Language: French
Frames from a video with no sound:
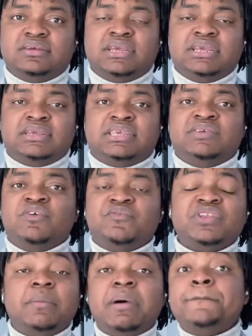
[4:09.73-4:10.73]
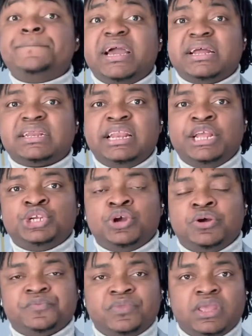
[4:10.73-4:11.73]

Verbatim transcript: et qui vont finalement perdre les gens.